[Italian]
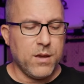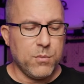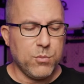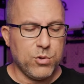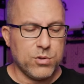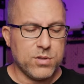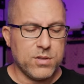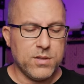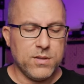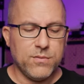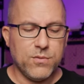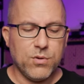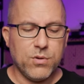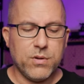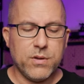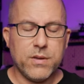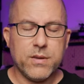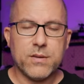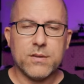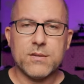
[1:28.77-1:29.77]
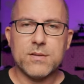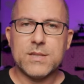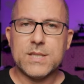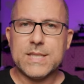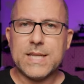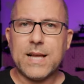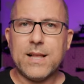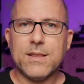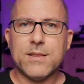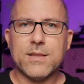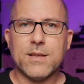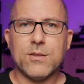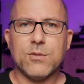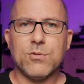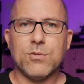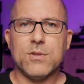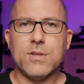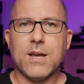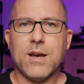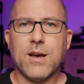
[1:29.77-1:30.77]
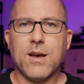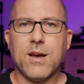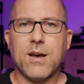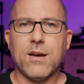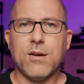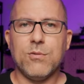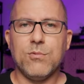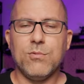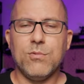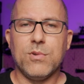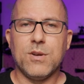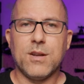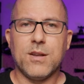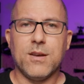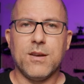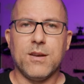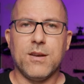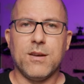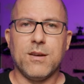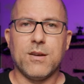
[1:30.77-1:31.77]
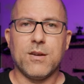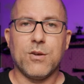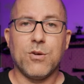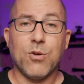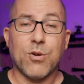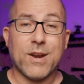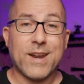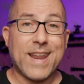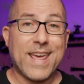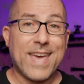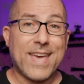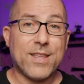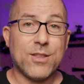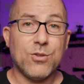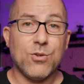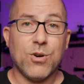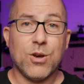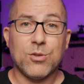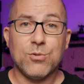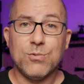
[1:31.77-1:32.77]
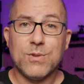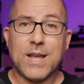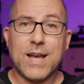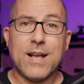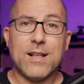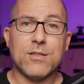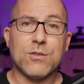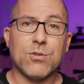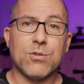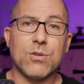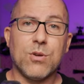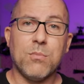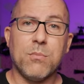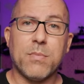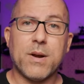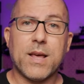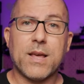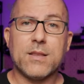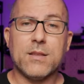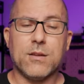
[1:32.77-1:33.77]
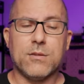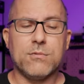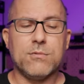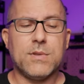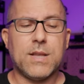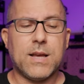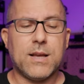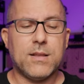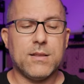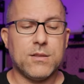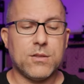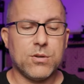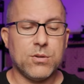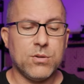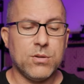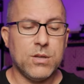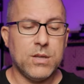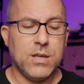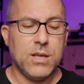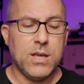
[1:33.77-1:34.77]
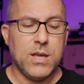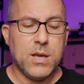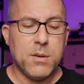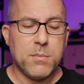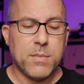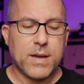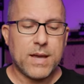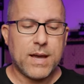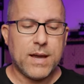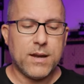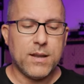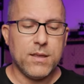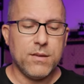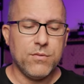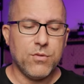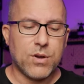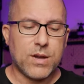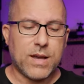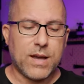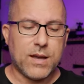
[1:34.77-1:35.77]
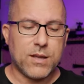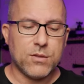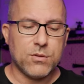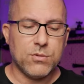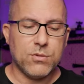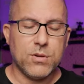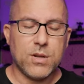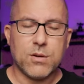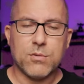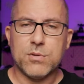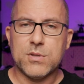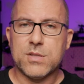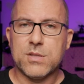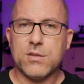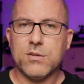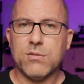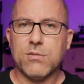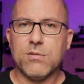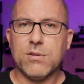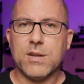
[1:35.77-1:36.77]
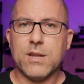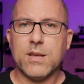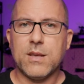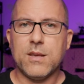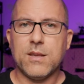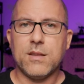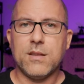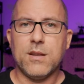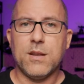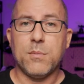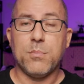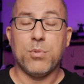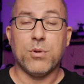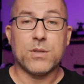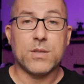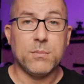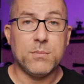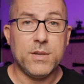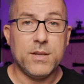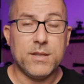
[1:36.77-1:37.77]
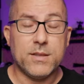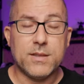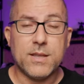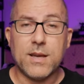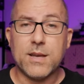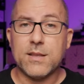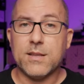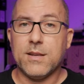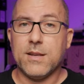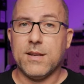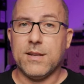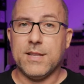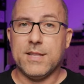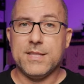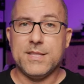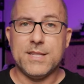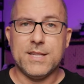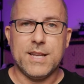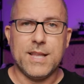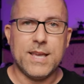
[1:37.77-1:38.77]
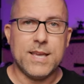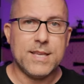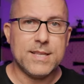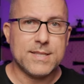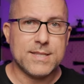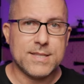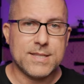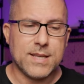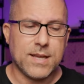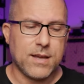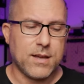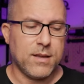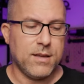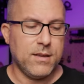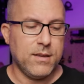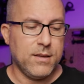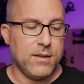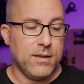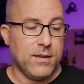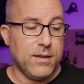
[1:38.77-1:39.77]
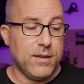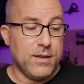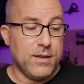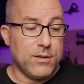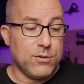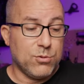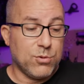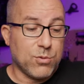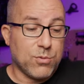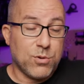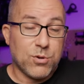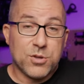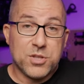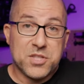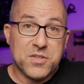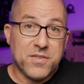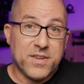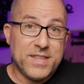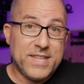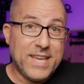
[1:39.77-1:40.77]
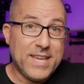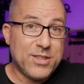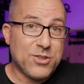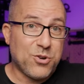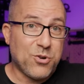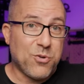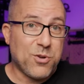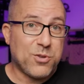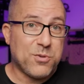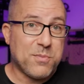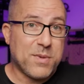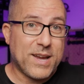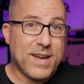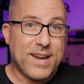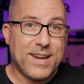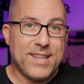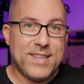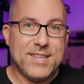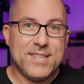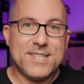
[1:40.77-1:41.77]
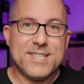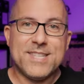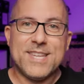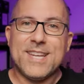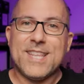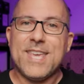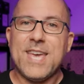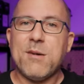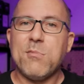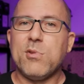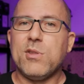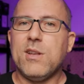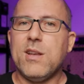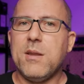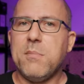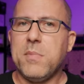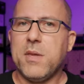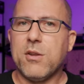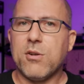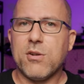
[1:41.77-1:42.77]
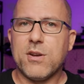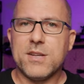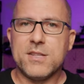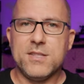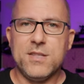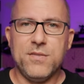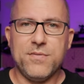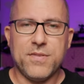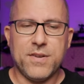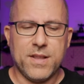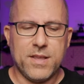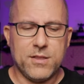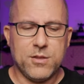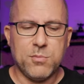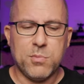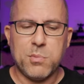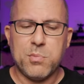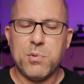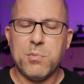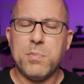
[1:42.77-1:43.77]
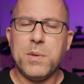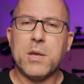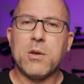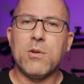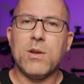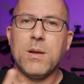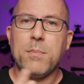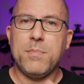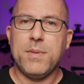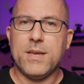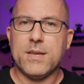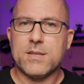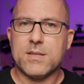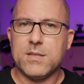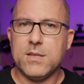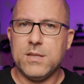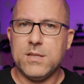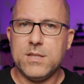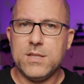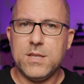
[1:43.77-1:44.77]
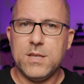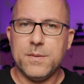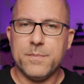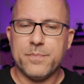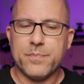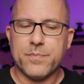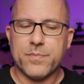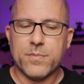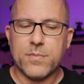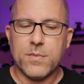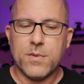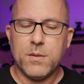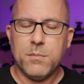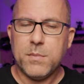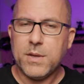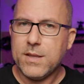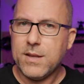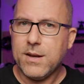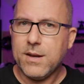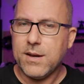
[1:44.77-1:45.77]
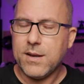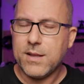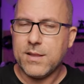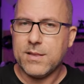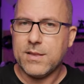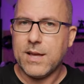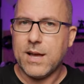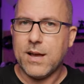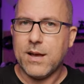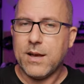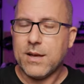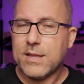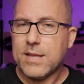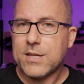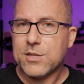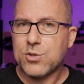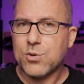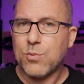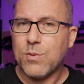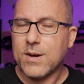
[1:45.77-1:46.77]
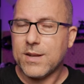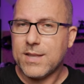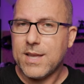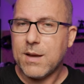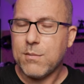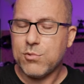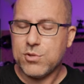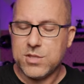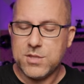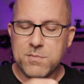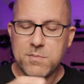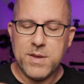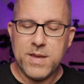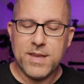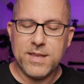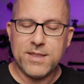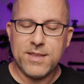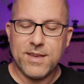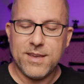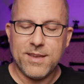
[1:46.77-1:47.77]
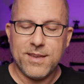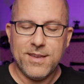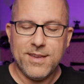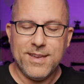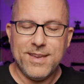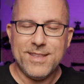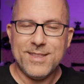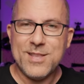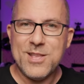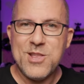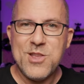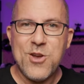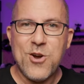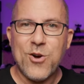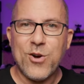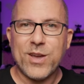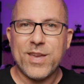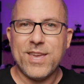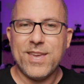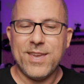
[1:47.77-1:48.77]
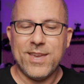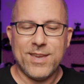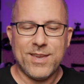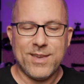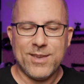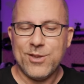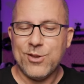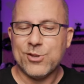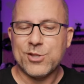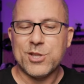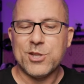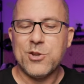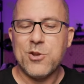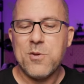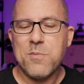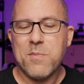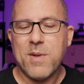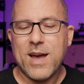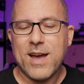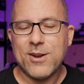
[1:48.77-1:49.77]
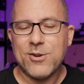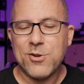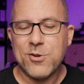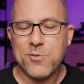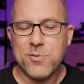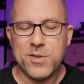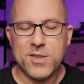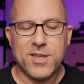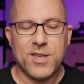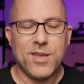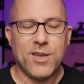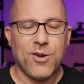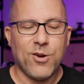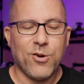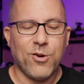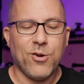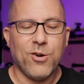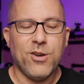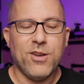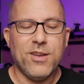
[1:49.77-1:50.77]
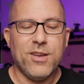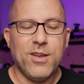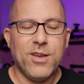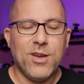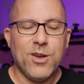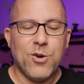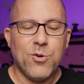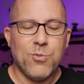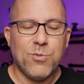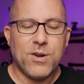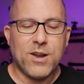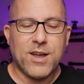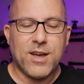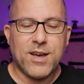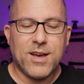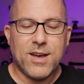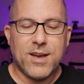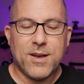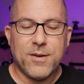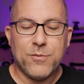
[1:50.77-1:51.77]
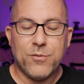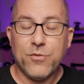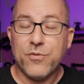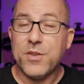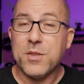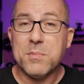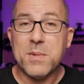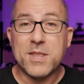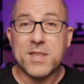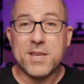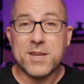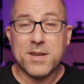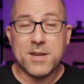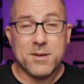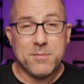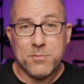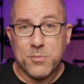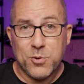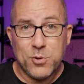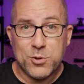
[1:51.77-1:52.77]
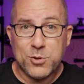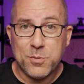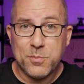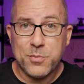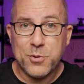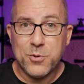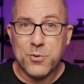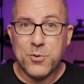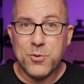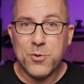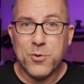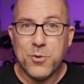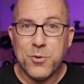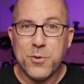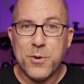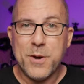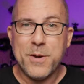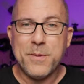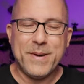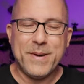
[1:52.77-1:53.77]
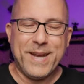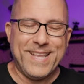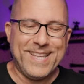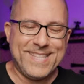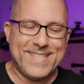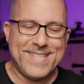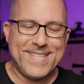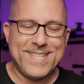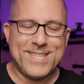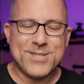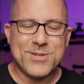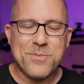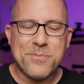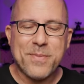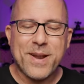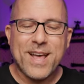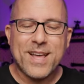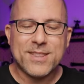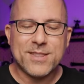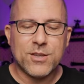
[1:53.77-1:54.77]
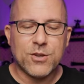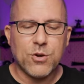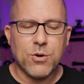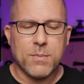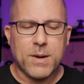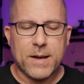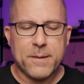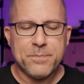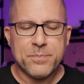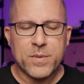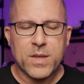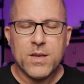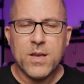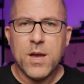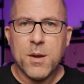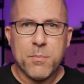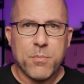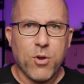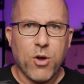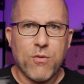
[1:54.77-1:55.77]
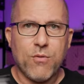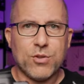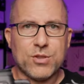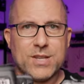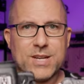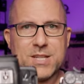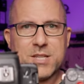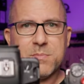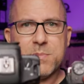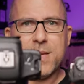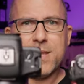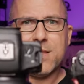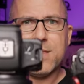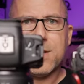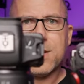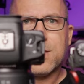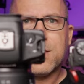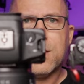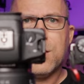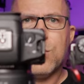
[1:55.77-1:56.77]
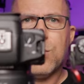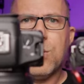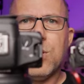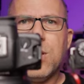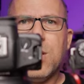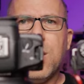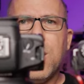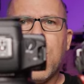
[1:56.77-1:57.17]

molti di voi saltano da un eh, corredo ad un altro, da un bread ad un altro, magari evocando la questione della portabilità, della leggerezza, tutto quello che ci va dietro quando magari cerchiamo delle mirrorless differenti un po' più piccole a PSC. Ma nella realtà, adesso guardiamoci bene negli occhi io ce li ho in mano e quindi ho una, un feedback molto più preciso, pratico, ma provo a trasmettertelo.